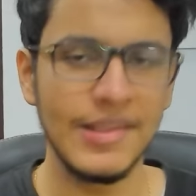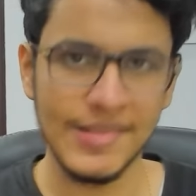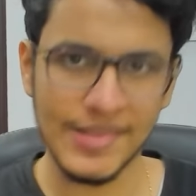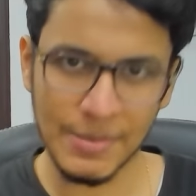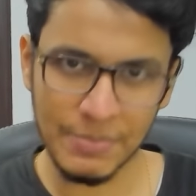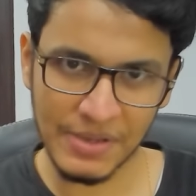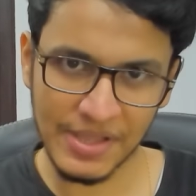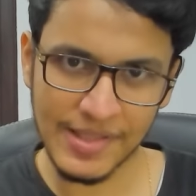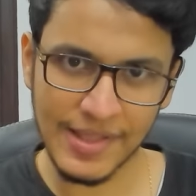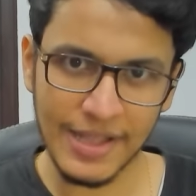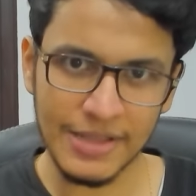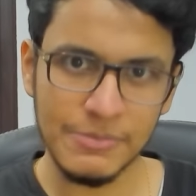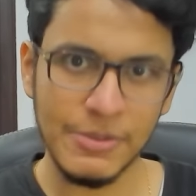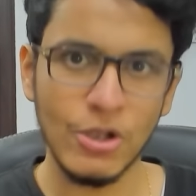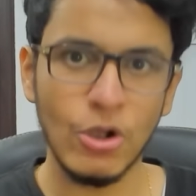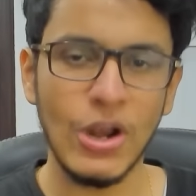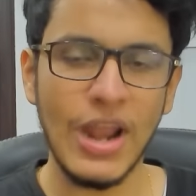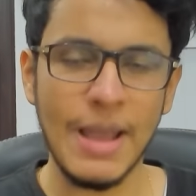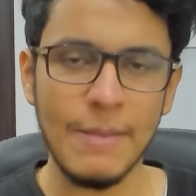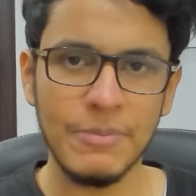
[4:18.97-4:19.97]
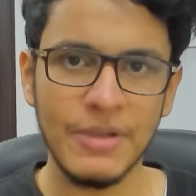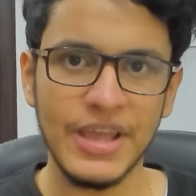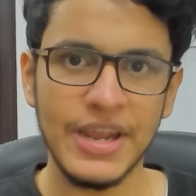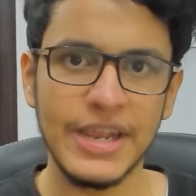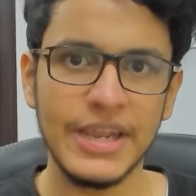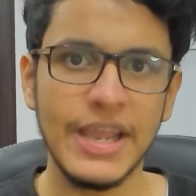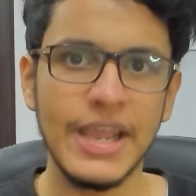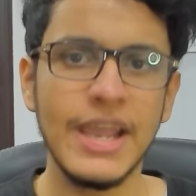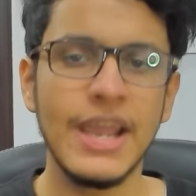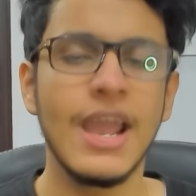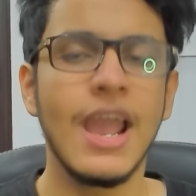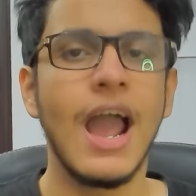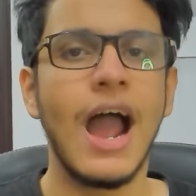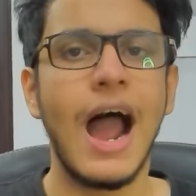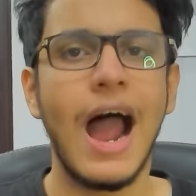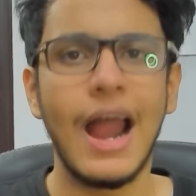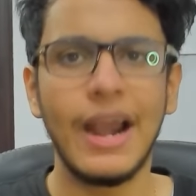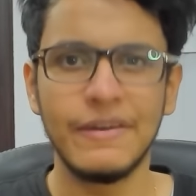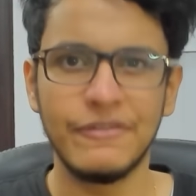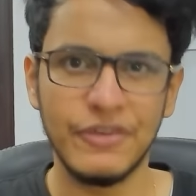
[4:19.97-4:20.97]
इन सबके साथ भी कोलैब करेंगे
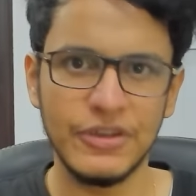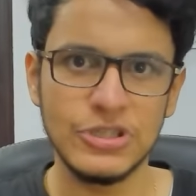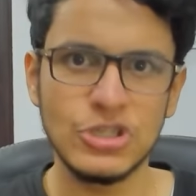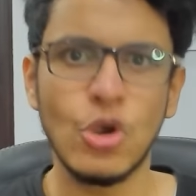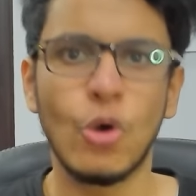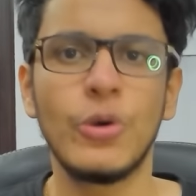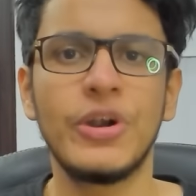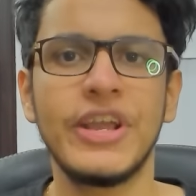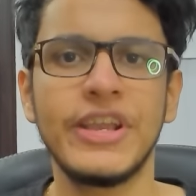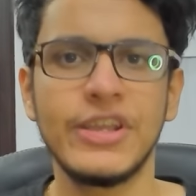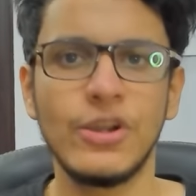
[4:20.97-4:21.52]
एंड फिर छोटे